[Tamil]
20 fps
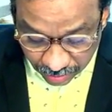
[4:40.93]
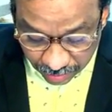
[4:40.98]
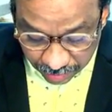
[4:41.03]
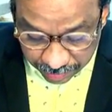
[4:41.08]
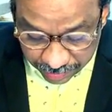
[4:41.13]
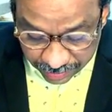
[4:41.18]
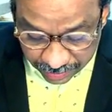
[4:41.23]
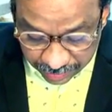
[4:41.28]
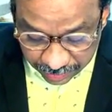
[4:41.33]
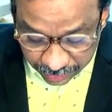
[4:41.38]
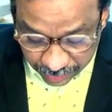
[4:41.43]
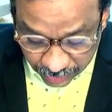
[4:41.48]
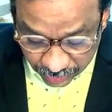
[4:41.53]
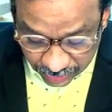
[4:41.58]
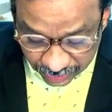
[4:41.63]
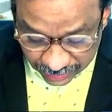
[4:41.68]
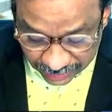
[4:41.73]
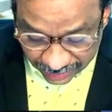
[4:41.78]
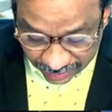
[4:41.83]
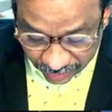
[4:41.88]
பின்பு
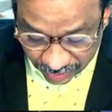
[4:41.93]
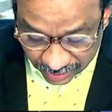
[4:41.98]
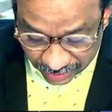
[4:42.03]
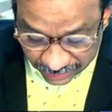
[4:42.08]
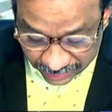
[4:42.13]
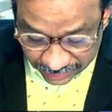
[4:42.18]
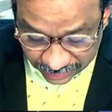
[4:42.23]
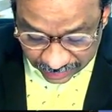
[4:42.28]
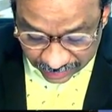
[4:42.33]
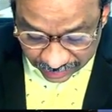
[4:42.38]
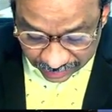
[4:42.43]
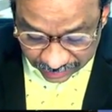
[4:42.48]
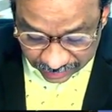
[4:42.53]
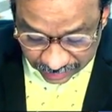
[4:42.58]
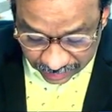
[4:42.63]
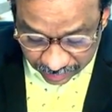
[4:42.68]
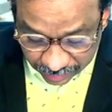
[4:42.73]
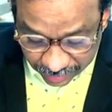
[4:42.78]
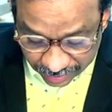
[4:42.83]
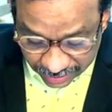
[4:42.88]
தேவனாகிய
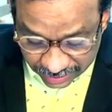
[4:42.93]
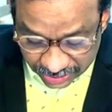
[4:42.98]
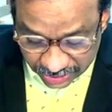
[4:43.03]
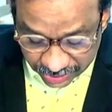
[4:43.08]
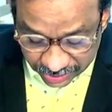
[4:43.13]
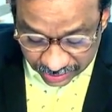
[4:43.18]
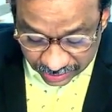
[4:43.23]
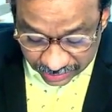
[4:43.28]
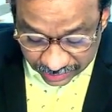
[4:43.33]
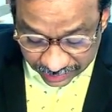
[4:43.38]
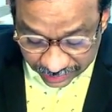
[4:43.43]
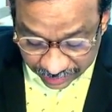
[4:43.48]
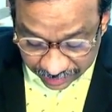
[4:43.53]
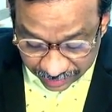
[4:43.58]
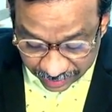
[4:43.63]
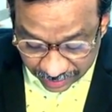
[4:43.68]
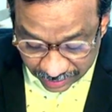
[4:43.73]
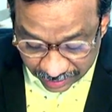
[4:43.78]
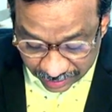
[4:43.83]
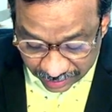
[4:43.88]
கர்த்தர் மனுஷன்
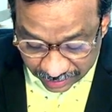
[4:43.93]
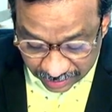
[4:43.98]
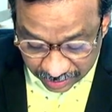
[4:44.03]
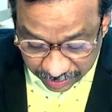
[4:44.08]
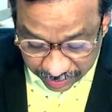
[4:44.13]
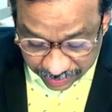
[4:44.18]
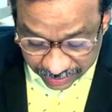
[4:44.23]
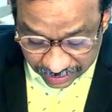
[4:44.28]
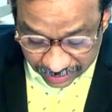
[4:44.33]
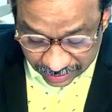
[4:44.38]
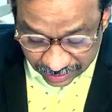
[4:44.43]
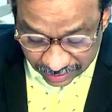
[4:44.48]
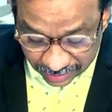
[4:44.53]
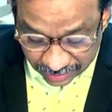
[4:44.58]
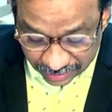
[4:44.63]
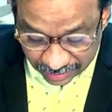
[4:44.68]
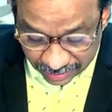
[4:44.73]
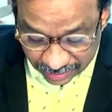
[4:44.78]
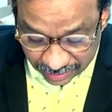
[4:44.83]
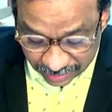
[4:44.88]
தனிமையா இருப்பது
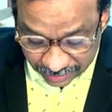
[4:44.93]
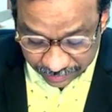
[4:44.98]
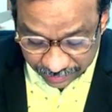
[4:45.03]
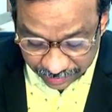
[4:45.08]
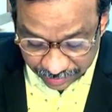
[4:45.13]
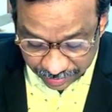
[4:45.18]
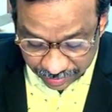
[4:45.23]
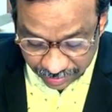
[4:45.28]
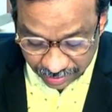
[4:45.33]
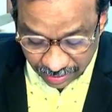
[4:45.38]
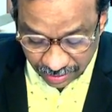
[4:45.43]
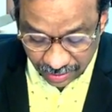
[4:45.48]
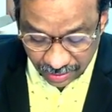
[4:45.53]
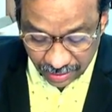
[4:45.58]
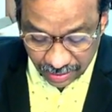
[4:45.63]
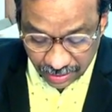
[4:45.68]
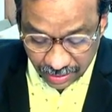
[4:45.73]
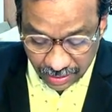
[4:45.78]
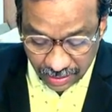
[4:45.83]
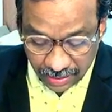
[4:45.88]
நல்லதல்ல
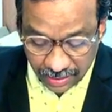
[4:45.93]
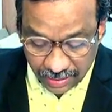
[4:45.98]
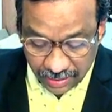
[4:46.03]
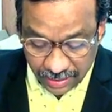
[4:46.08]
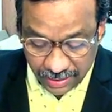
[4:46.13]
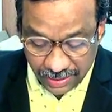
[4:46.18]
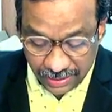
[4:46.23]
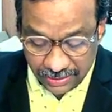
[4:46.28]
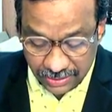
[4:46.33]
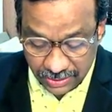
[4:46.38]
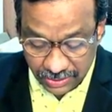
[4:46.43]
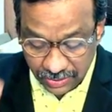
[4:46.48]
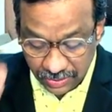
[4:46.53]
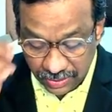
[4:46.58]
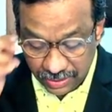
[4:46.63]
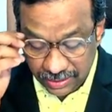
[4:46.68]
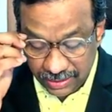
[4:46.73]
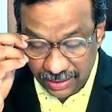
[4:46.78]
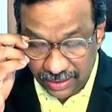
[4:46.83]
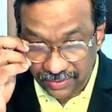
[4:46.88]
ஏற்ற
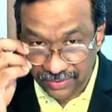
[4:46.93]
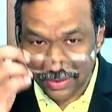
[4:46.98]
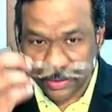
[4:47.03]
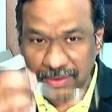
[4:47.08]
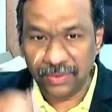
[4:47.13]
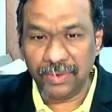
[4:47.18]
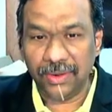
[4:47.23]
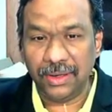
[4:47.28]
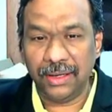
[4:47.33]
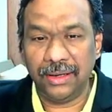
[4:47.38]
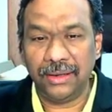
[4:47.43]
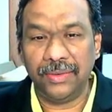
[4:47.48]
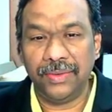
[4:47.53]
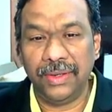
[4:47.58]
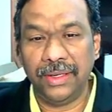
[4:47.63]
துணையை அவனுக்கு உண்டாக்கு